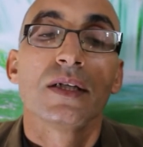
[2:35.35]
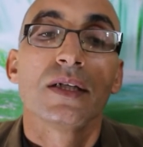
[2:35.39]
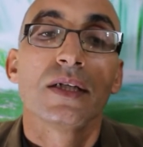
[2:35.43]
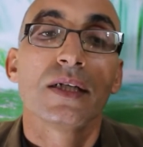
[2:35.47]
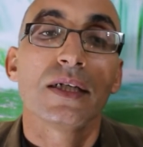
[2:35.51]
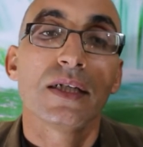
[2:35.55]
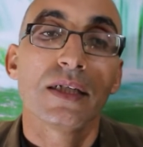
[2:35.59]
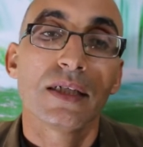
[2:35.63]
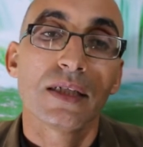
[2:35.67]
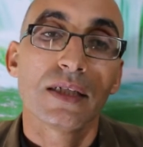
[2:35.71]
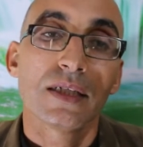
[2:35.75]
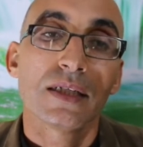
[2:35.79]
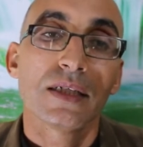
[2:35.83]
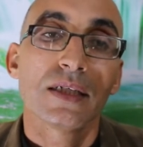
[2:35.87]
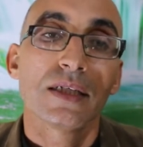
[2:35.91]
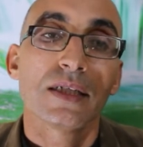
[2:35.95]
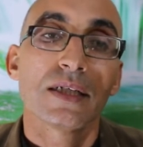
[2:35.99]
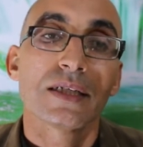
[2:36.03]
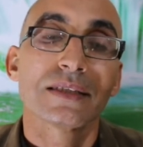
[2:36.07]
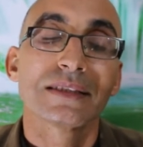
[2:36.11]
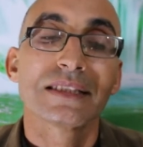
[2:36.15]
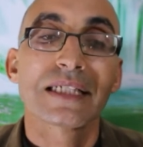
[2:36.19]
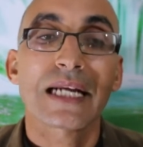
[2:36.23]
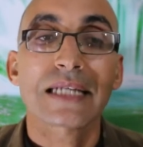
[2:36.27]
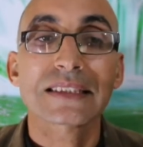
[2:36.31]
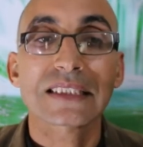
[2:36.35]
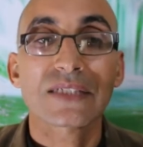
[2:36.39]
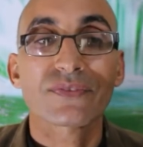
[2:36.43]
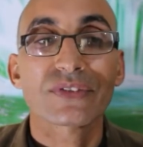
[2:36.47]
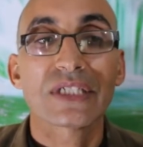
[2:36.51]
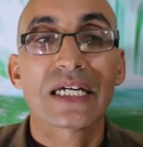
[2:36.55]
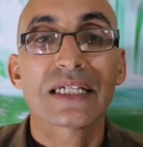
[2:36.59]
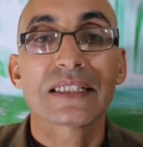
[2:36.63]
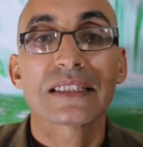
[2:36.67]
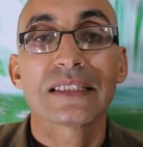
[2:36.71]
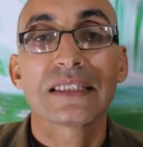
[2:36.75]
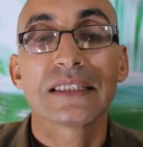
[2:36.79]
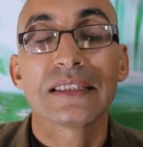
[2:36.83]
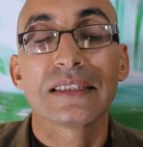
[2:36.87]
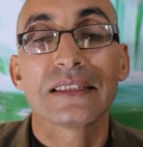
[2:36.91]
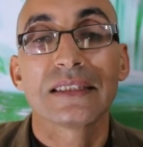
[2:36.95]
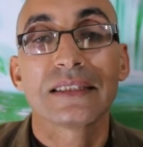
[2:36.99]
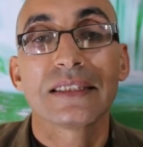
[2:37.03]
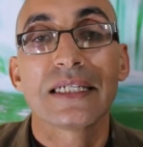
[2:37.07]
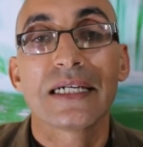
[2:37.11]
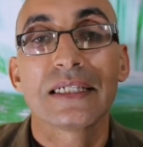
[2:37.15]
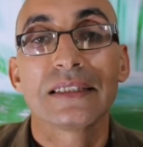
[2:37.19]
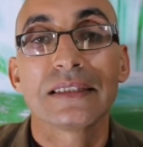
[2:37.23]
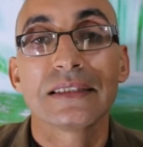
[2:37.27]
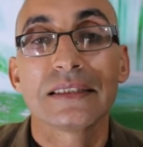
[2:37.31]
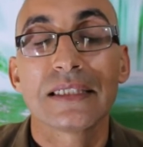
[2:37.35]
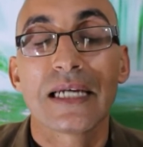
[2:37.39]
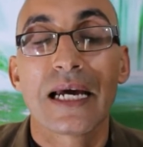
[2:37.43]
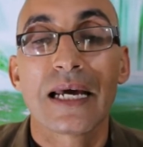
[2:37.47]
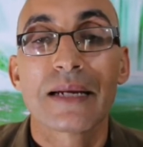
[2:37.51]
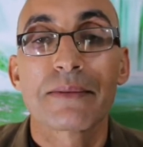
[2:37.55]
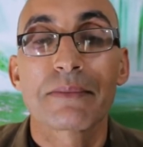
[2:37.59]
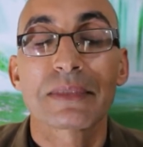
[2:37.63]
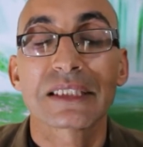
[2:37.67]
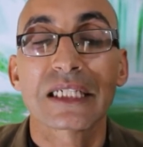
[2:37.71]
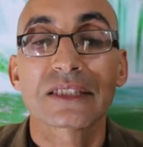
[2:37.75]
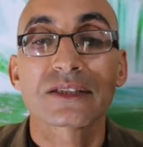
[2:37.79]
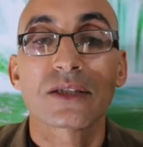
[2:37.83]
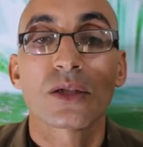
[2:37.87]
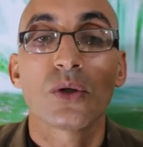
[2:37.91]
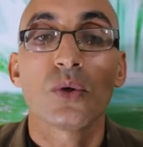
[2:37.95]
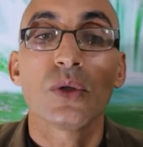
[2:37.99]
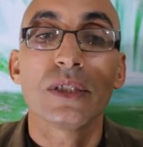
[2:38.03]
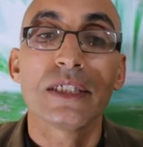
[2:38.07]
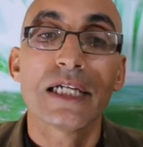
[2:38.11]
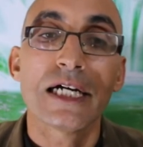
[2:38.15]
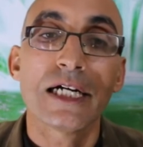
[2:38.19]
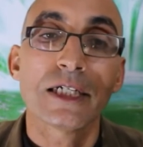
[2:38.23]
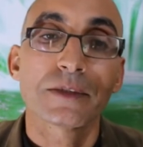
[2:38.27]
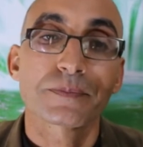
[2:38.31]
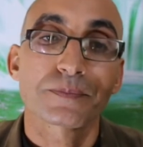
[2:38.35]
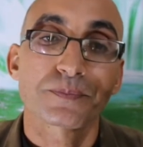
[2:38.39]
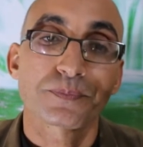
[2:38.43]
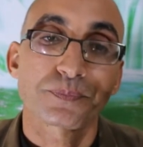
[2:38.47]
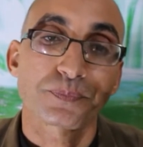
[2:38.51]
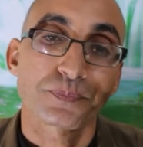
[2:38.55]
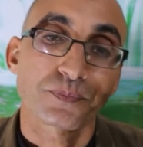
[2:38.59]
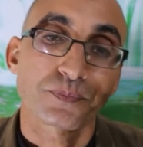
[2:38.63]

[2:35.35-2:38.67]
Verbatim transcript: الدراسة آه، في هذه يعني المدرسة العليا